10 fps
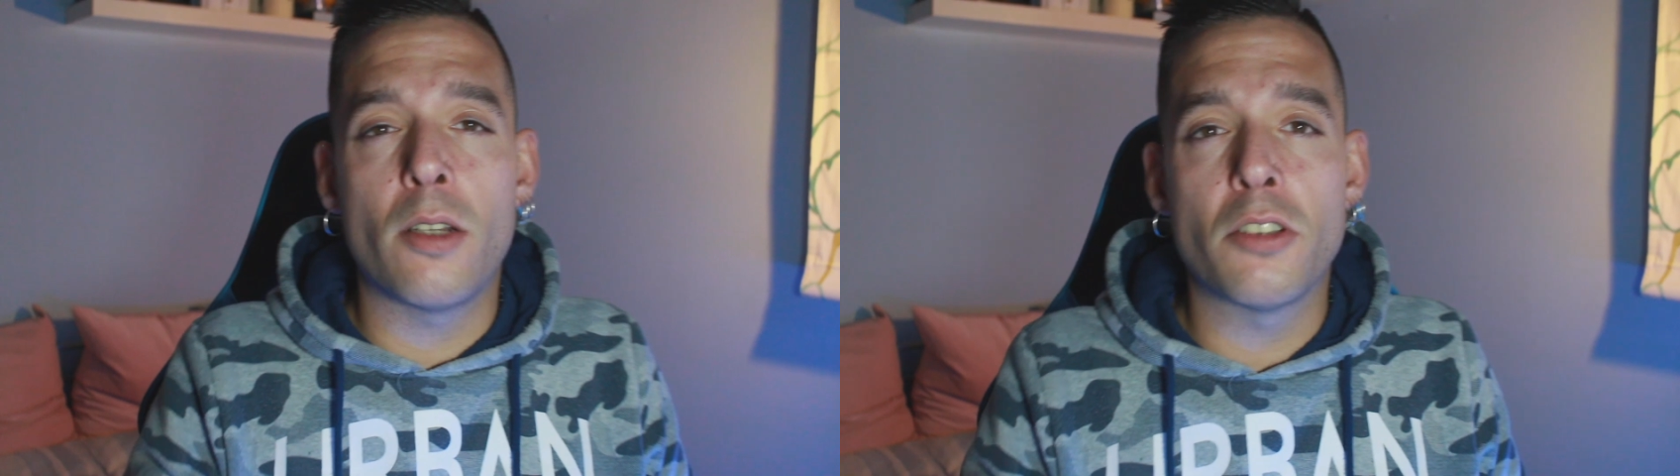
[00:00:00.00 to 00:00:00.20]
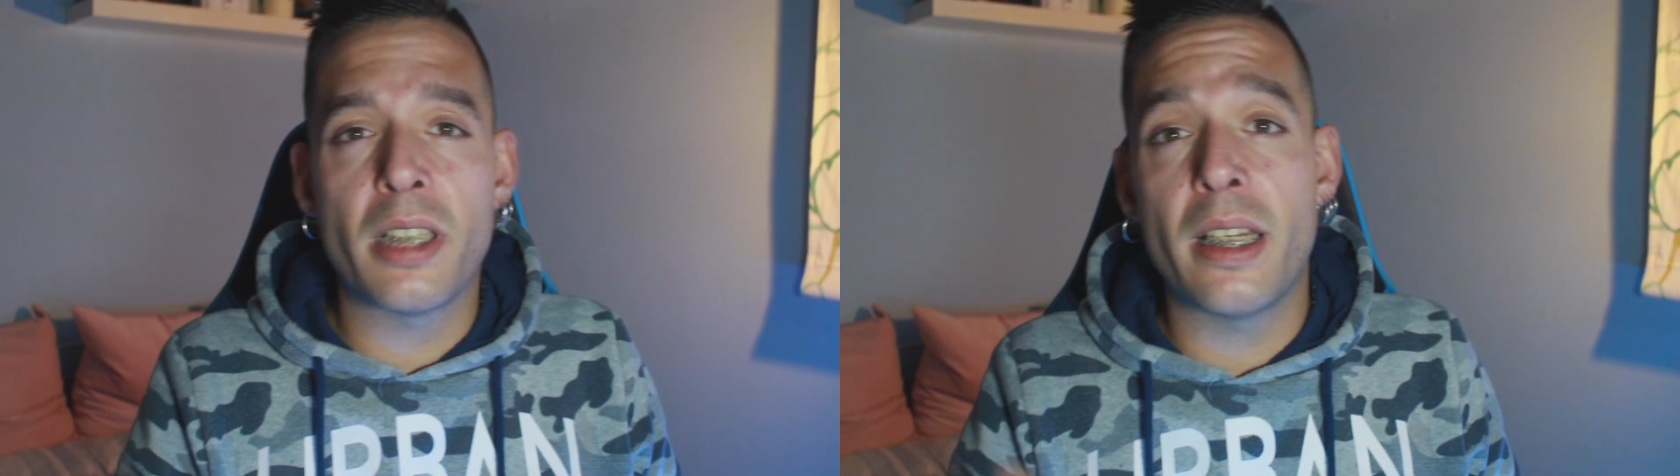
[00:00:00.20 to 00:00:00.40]
a
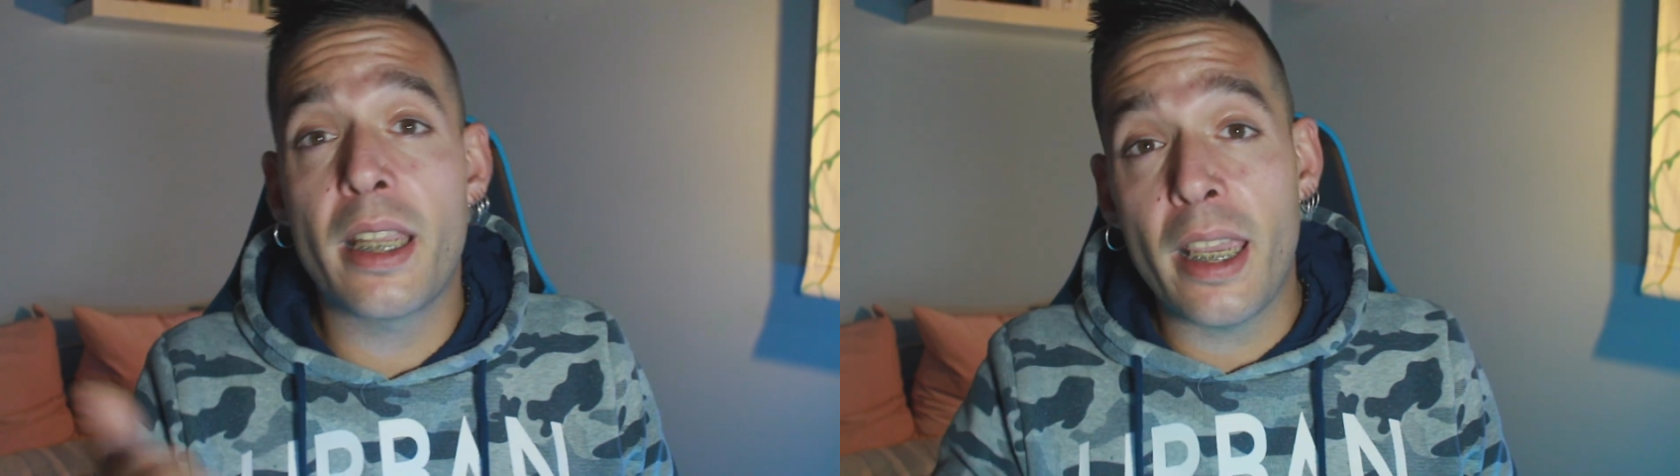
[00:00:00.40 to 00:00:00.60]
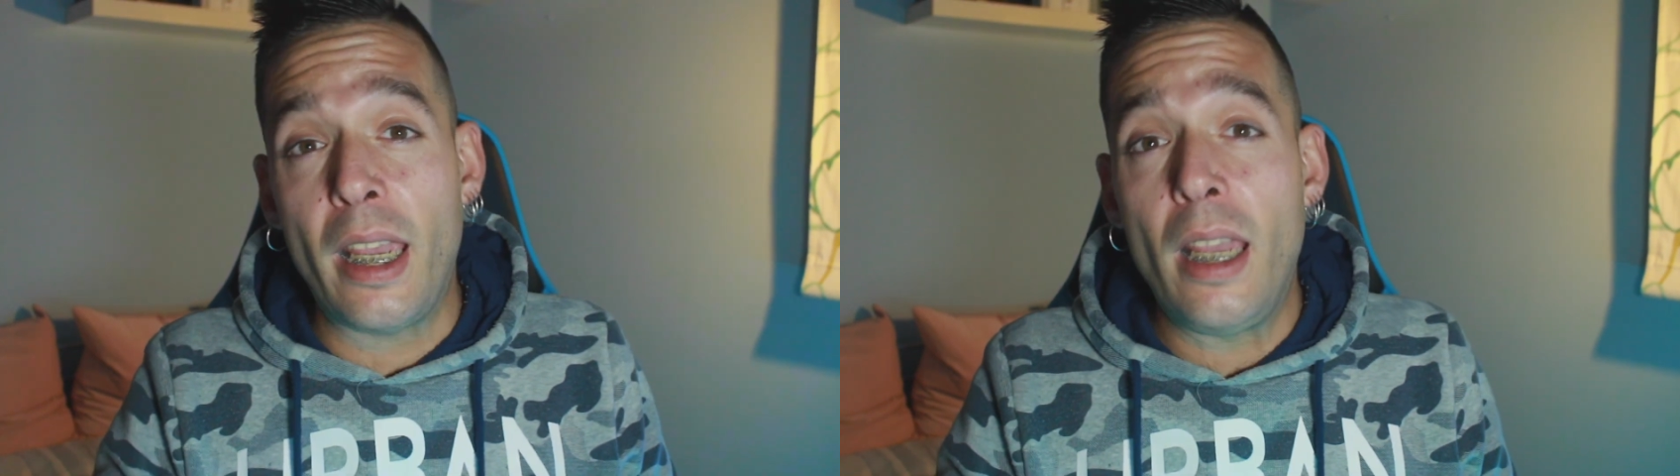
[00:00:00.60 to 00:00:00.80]
no
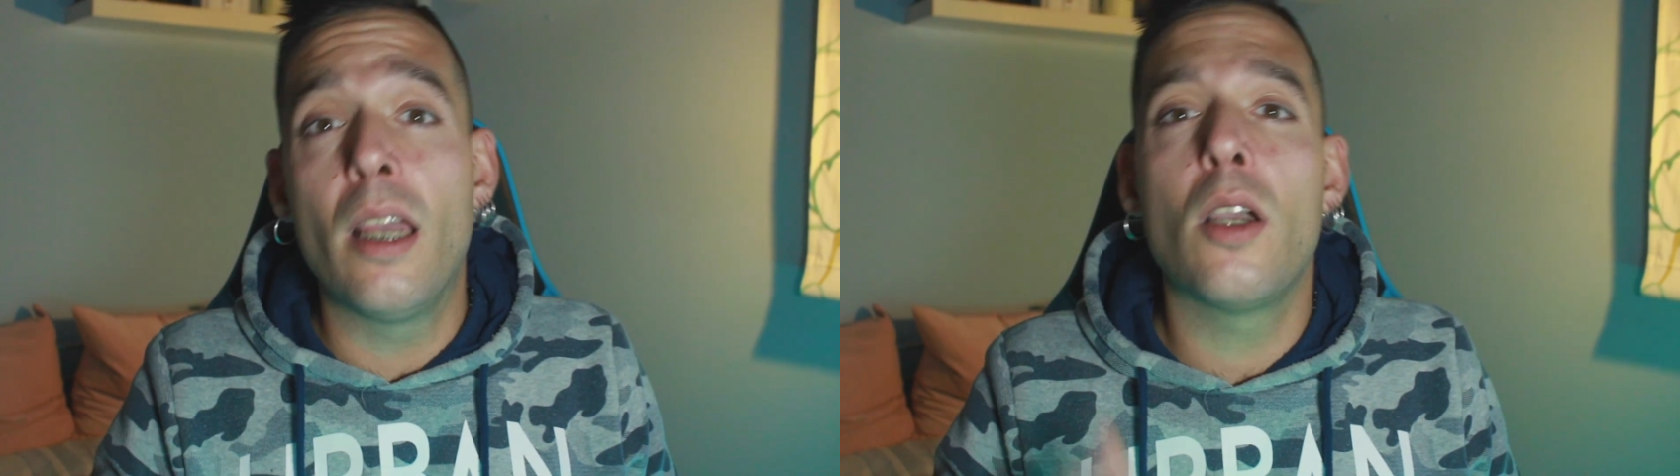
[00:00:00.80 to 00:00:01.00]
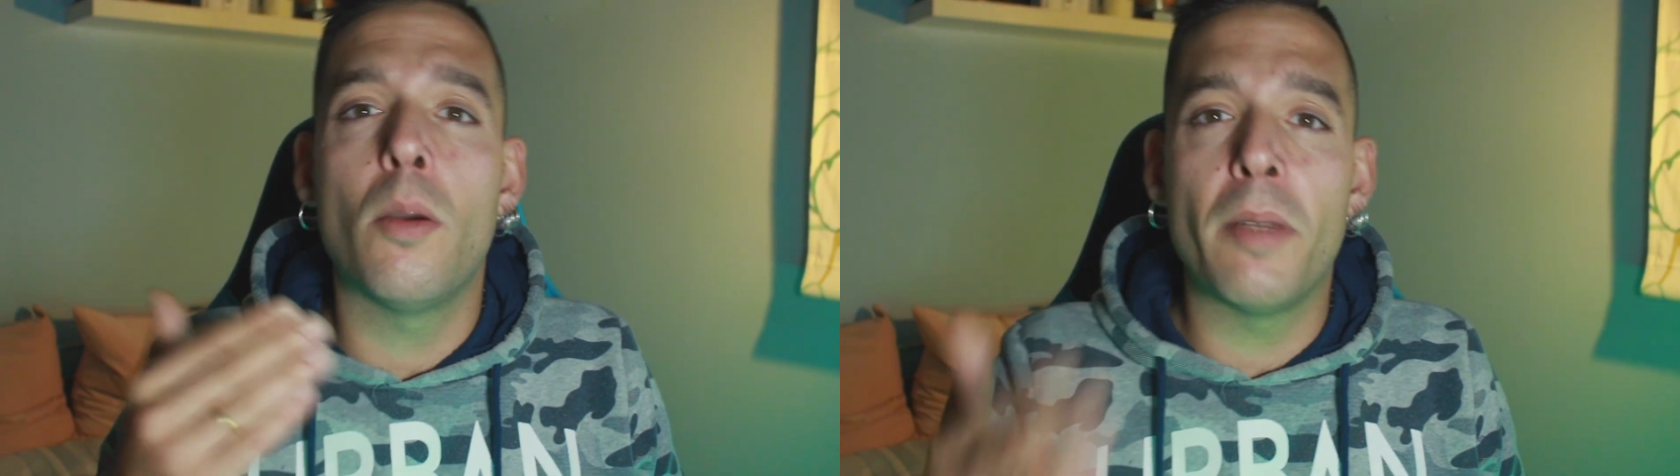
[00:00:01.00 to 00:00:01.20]
ser que
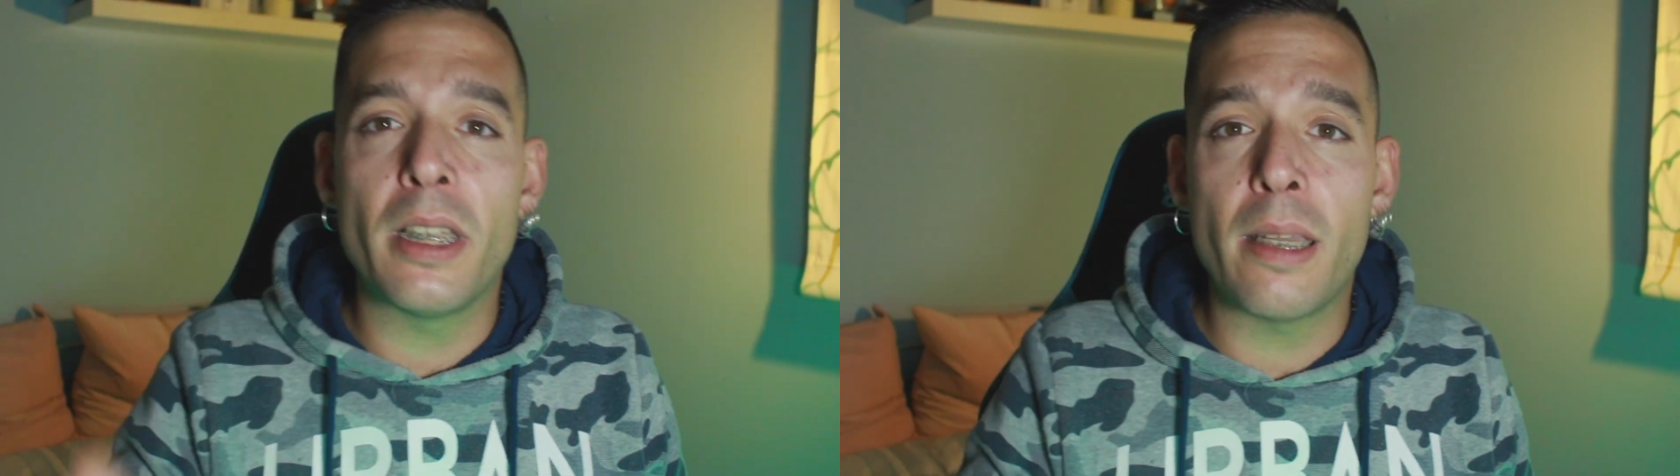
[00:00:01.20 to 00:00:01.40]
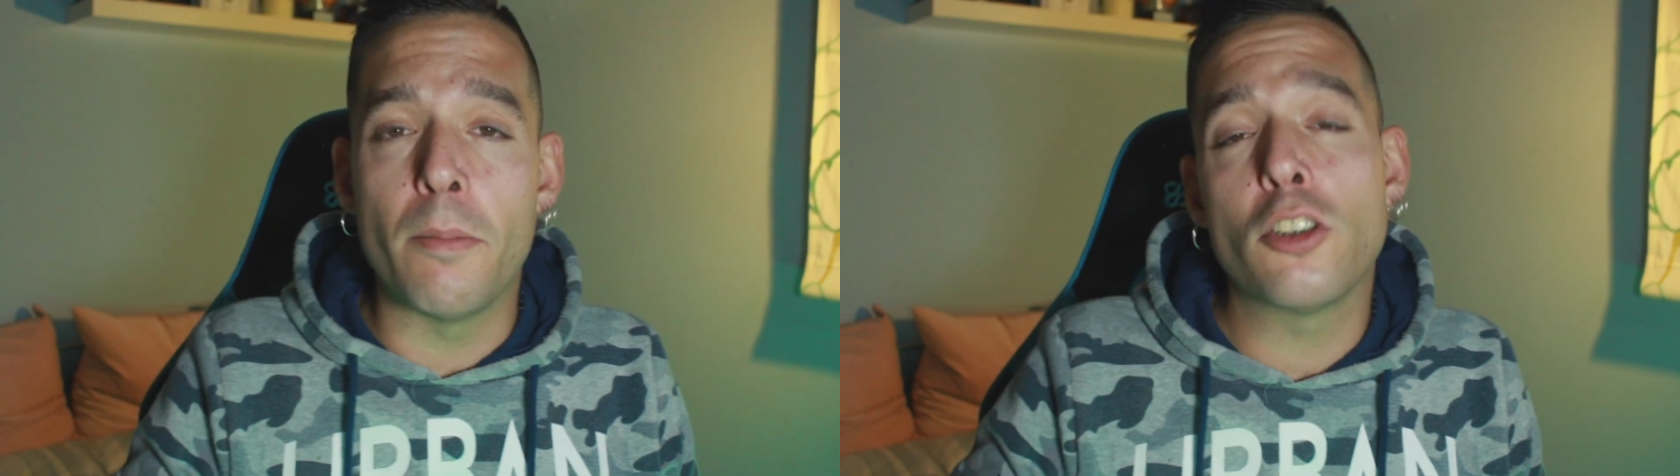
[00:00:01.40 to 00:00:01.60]

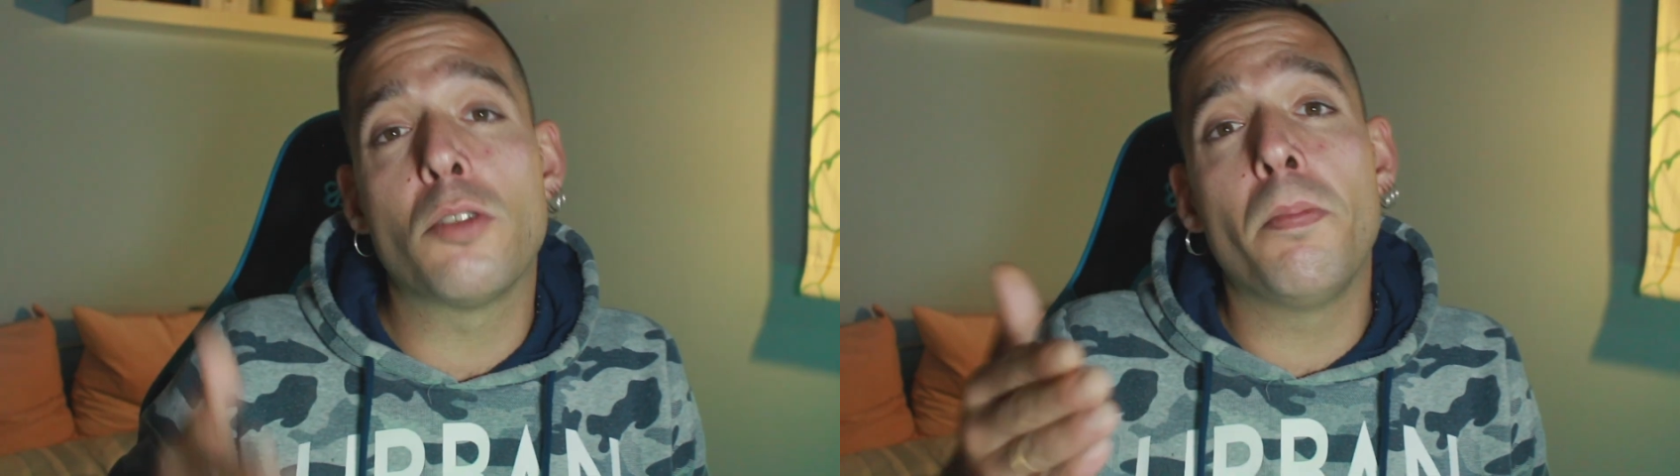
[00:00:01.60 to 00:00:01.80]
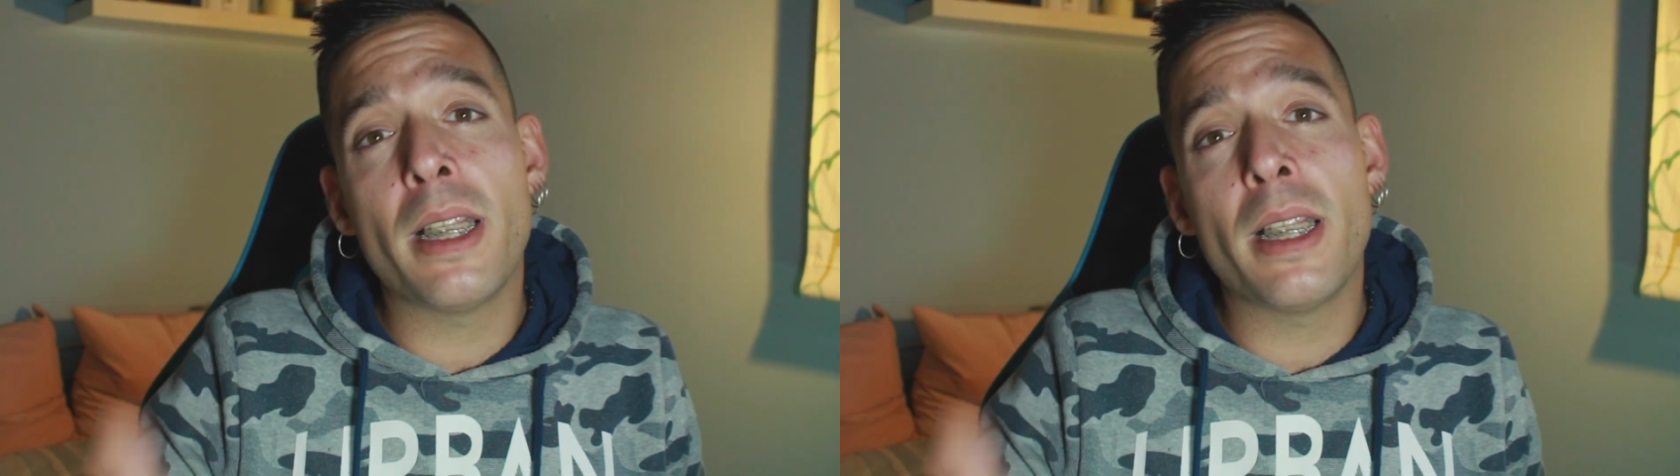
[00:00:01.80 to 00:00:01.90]
comentemos